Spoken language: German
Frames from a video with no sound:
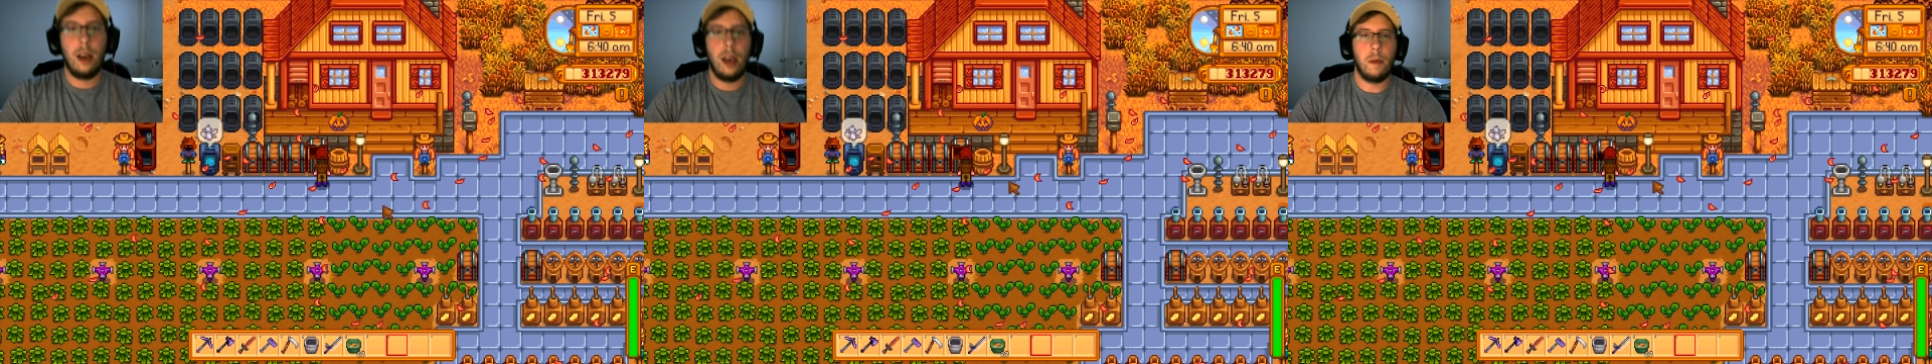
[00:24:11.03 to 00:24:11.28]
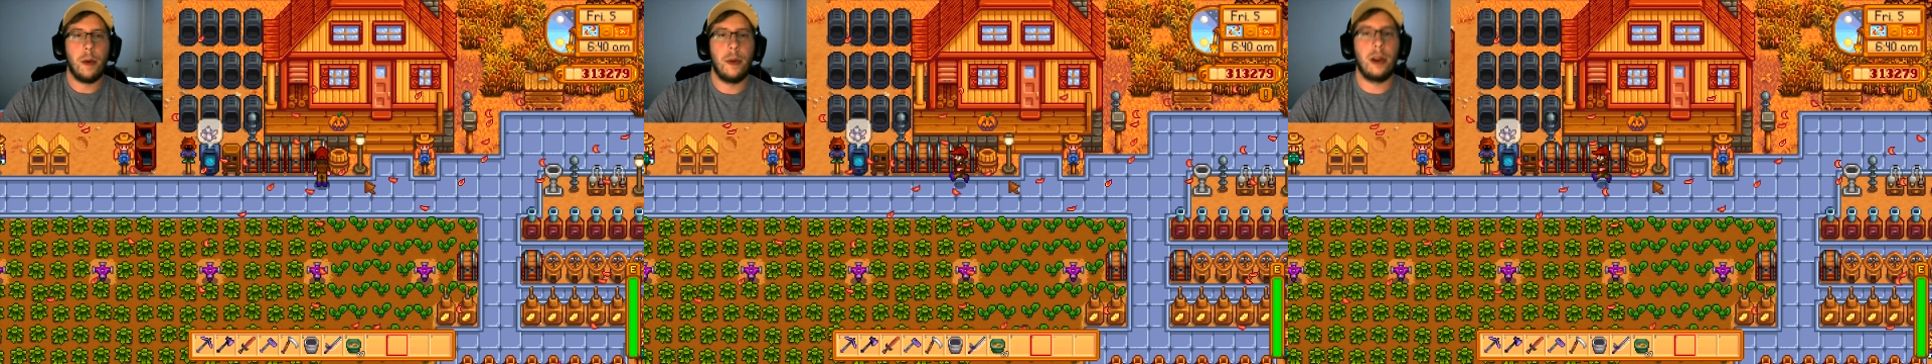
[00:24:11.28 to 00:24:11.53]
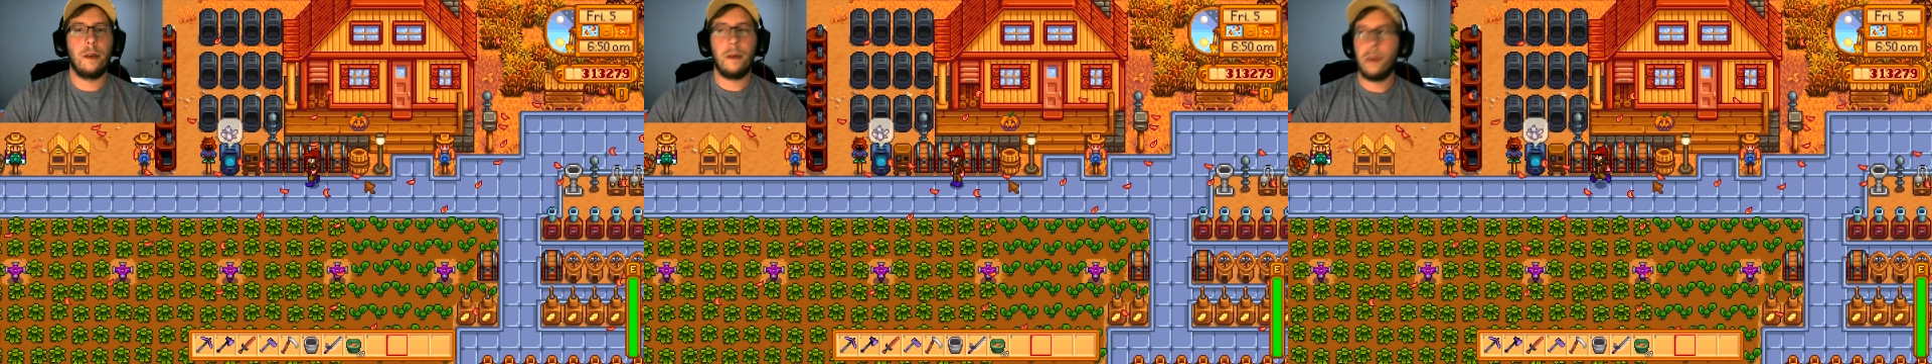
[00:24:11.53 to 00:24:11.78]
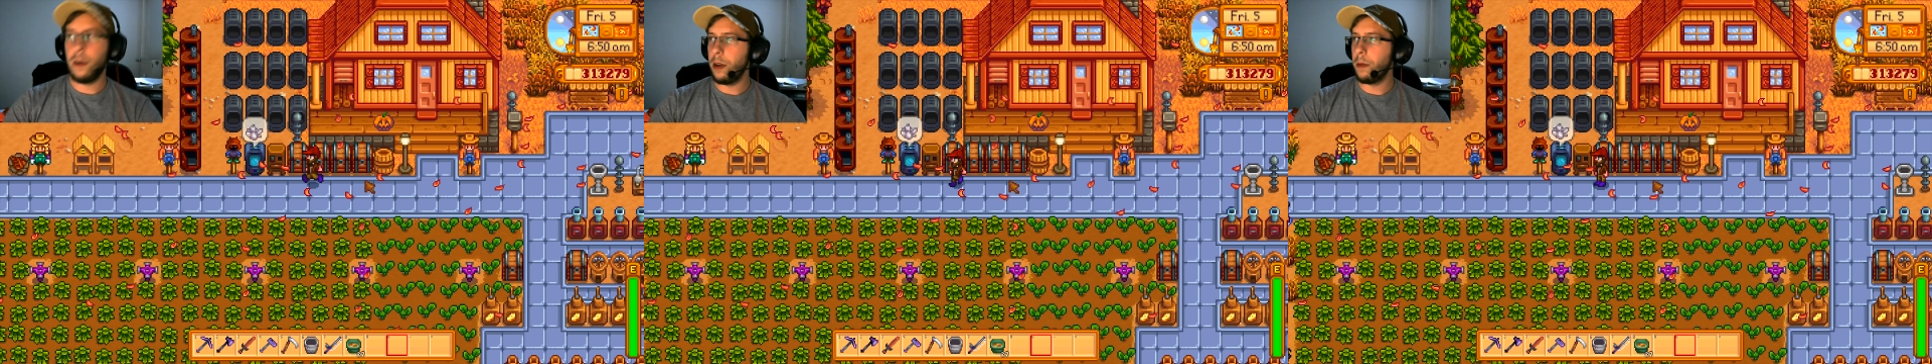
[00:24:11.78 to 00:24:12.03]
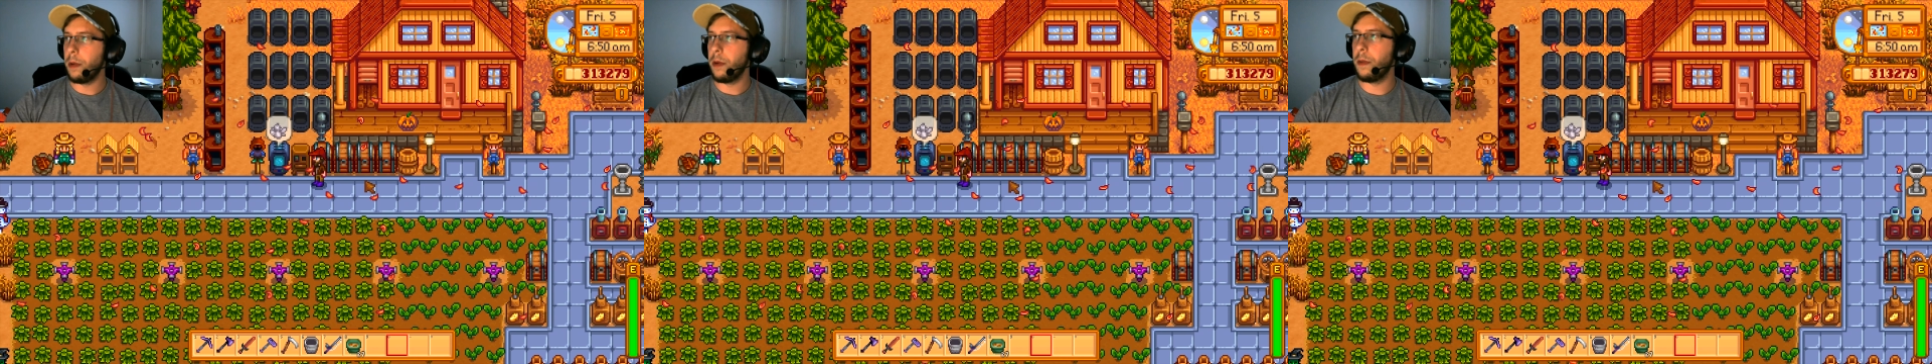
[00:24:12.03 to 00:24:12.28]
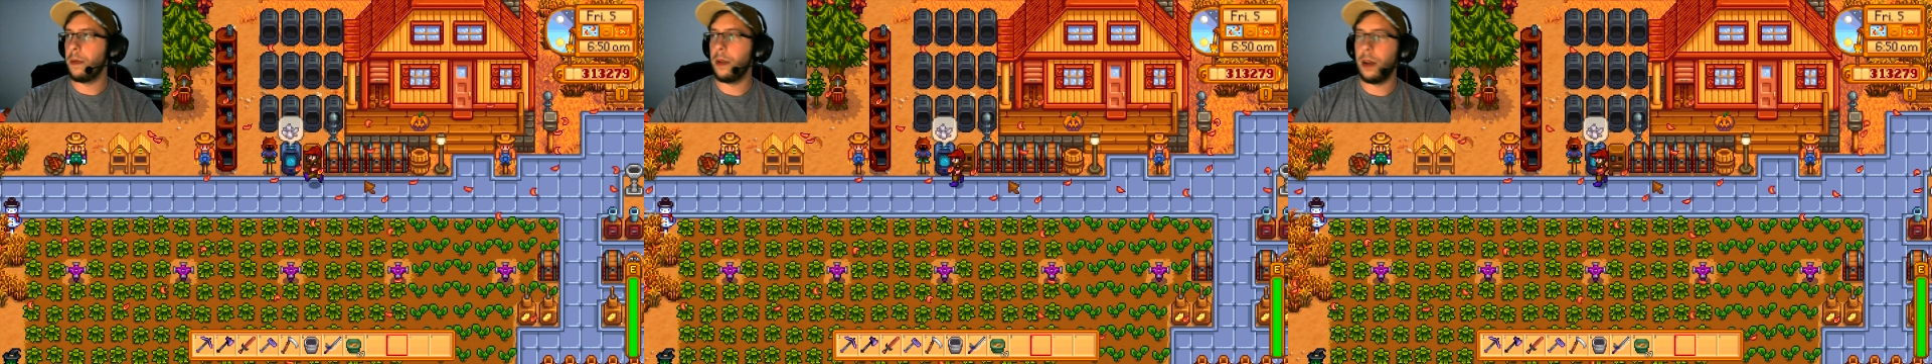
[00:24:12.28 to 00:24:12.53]
Heben wir mal auf. So, ich habe mir kurz
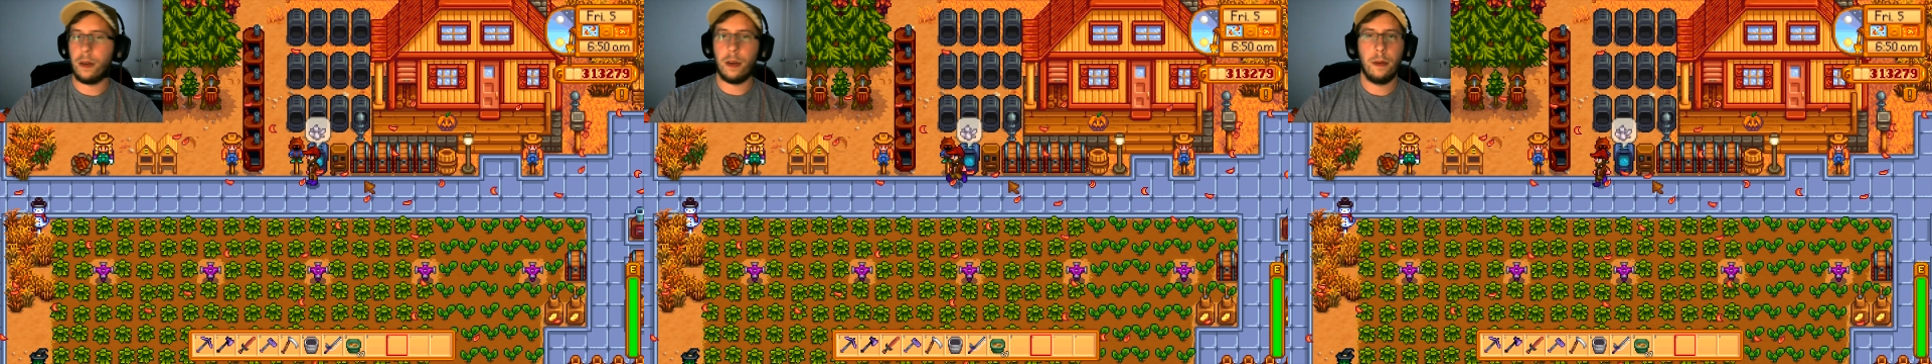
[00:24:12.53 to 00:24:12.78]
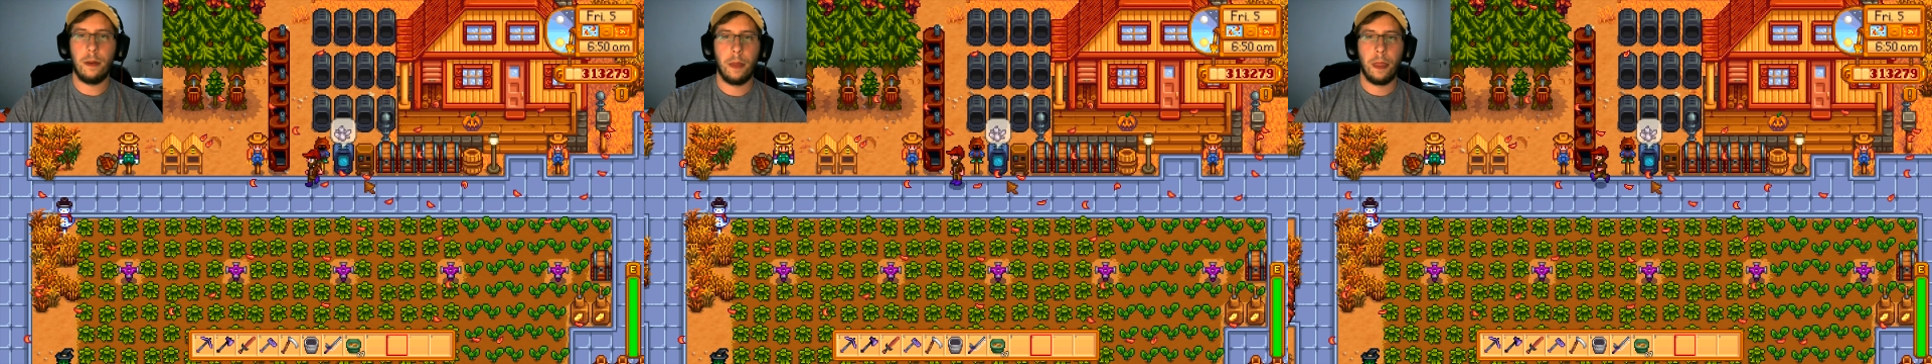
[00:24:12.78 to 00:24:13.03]
ein bisschen anders hin.